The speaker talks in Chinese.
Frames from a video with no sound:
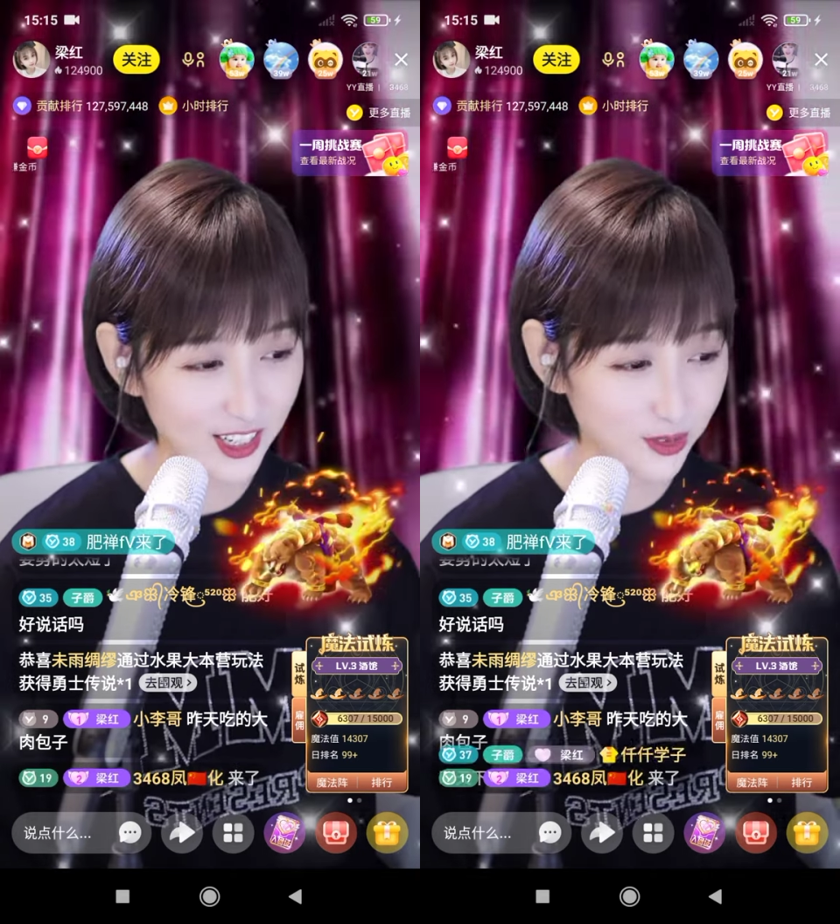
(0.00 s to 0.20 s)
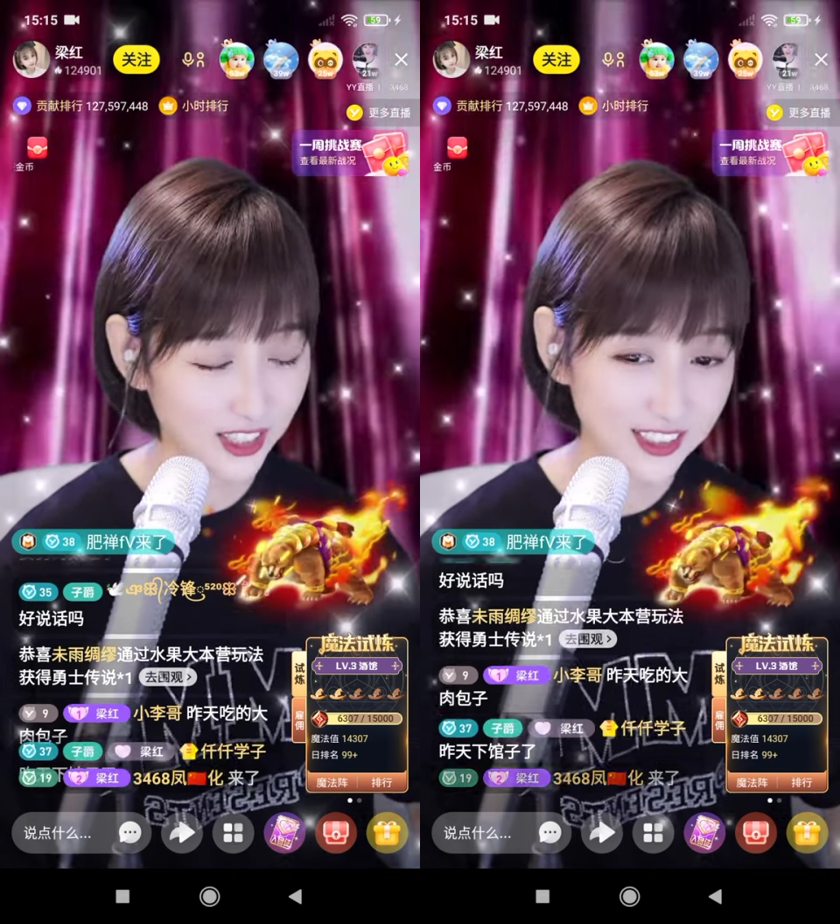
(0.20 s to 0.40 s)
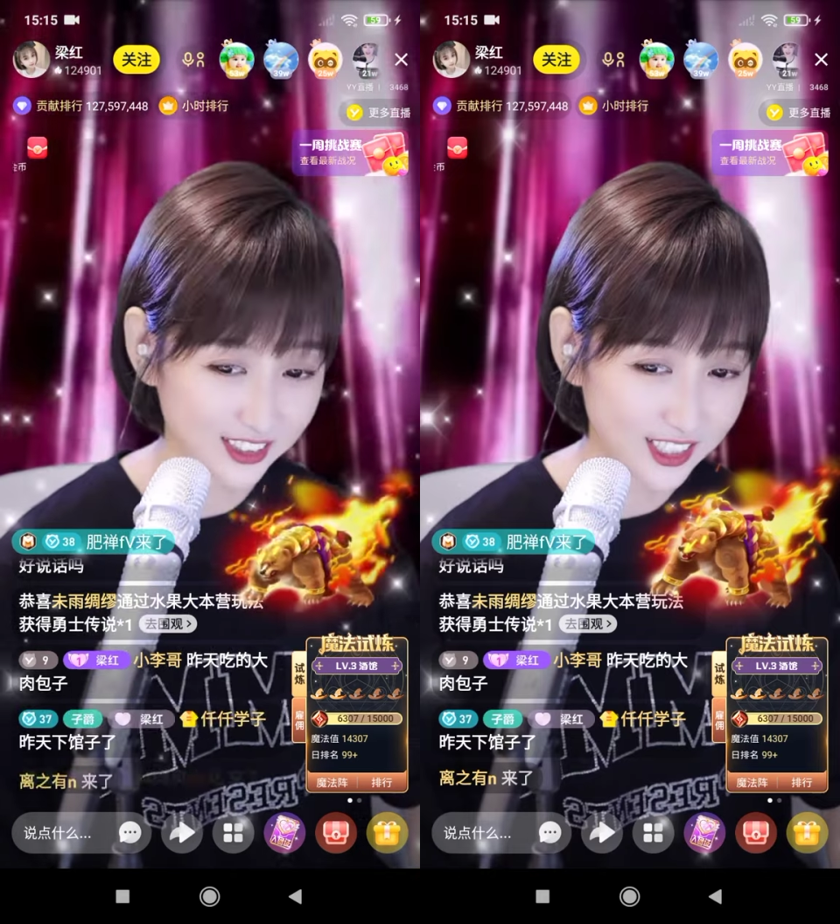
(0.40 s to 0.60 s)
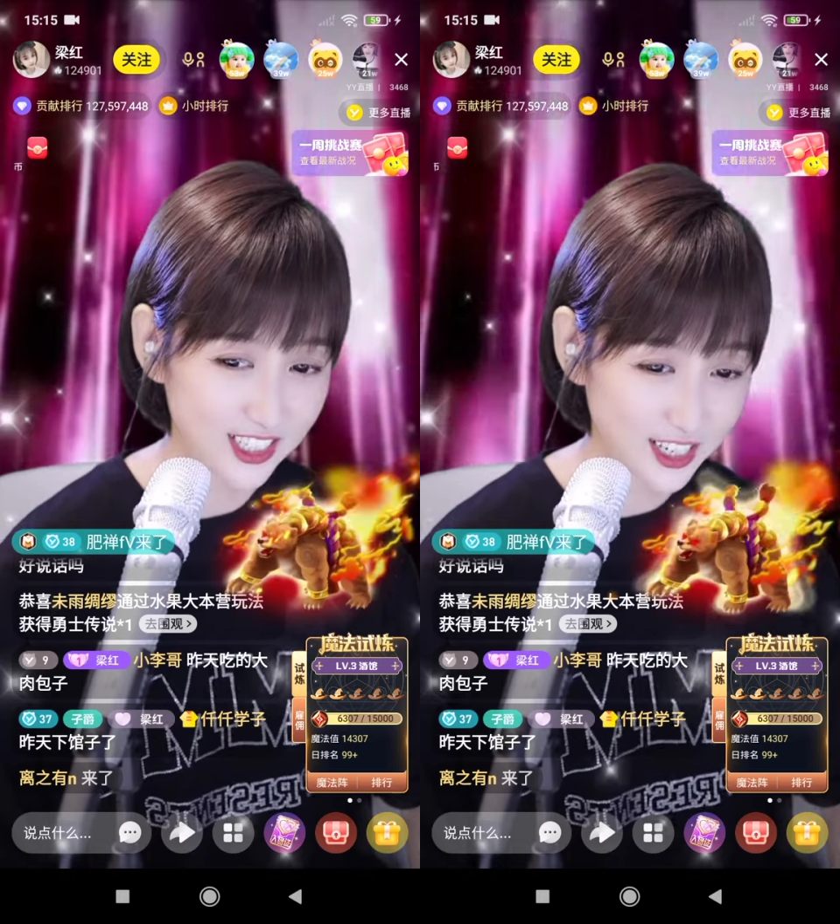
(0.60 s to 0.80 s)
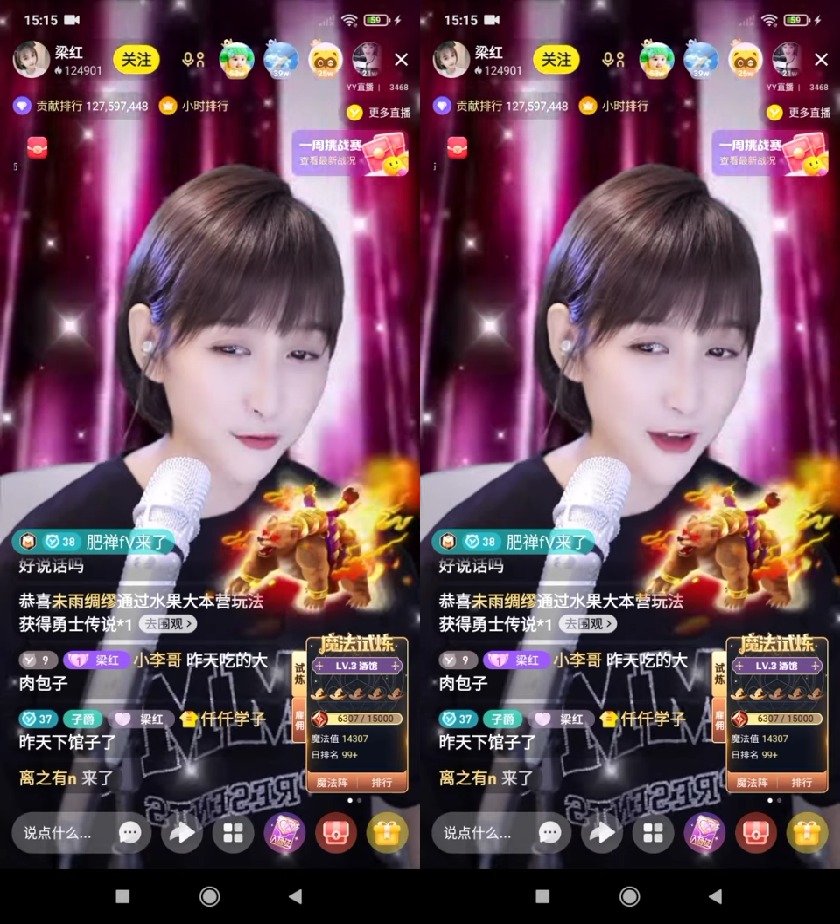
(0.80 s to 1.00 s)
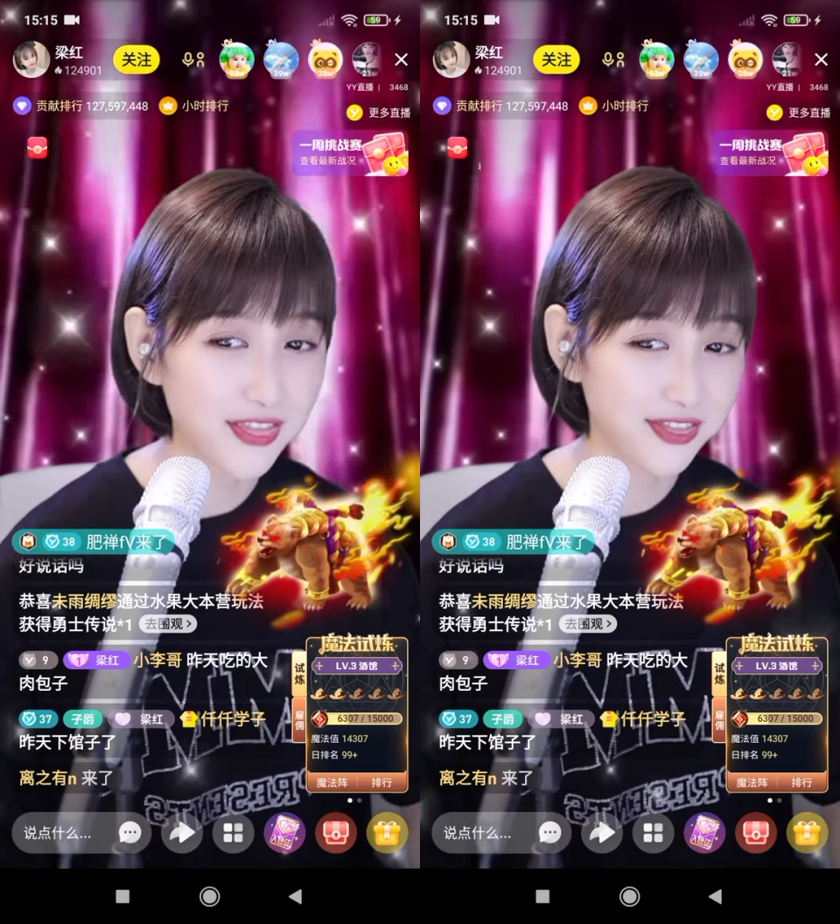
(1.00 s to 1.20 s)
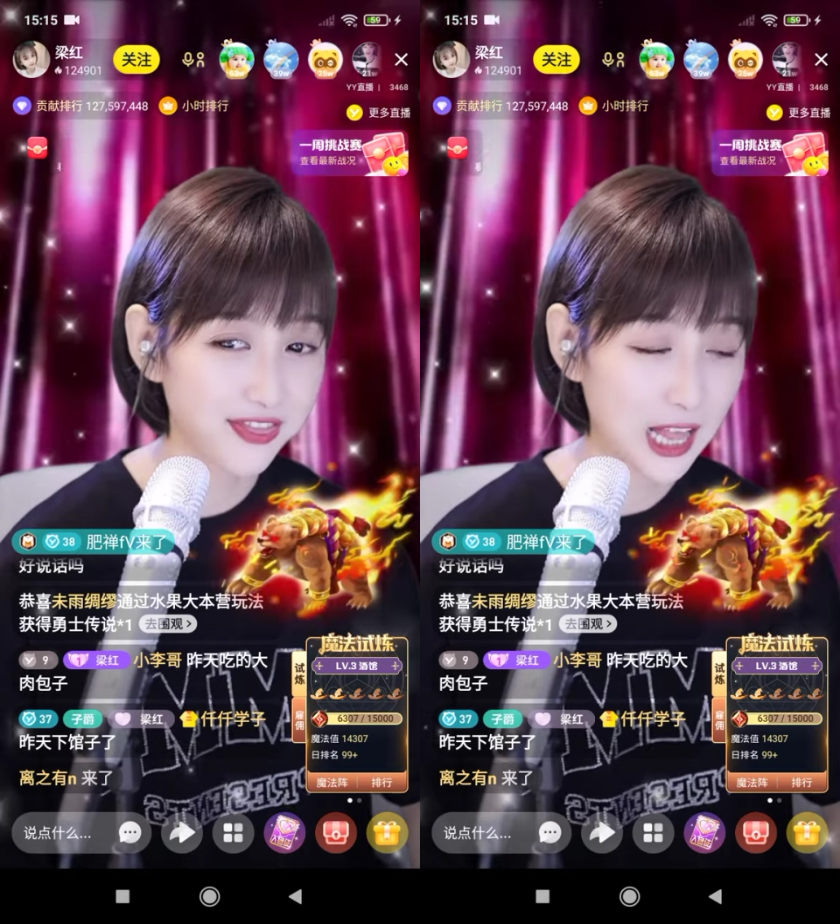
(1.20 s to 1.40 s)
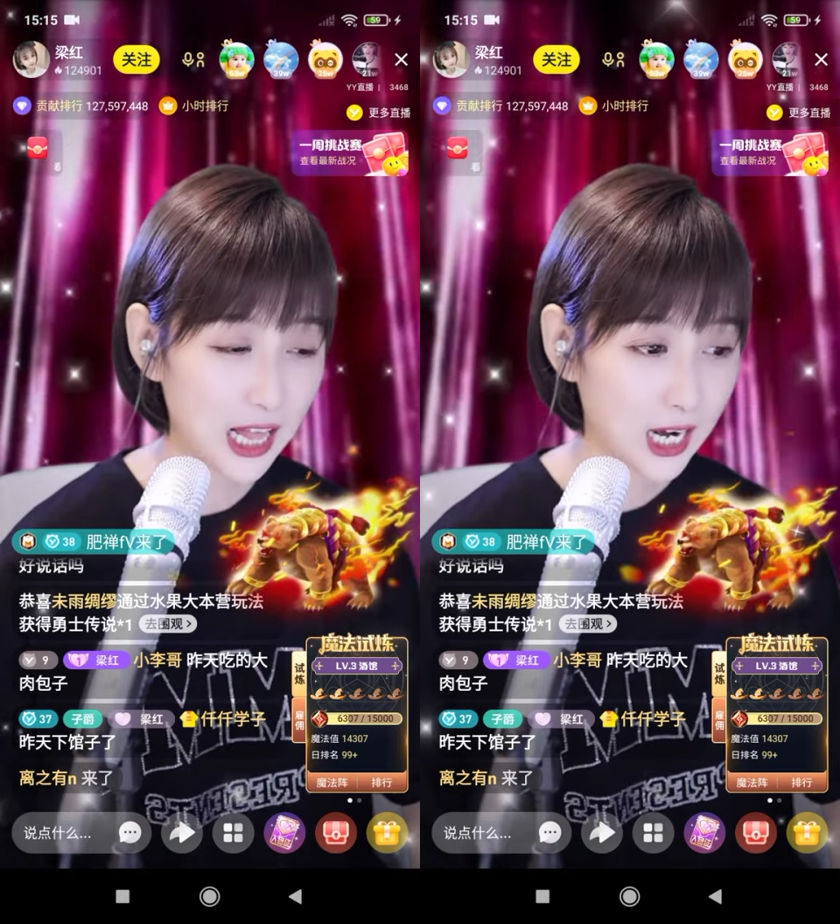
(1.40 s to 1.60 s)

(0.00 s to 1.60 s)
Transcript: 就能能吃上饭。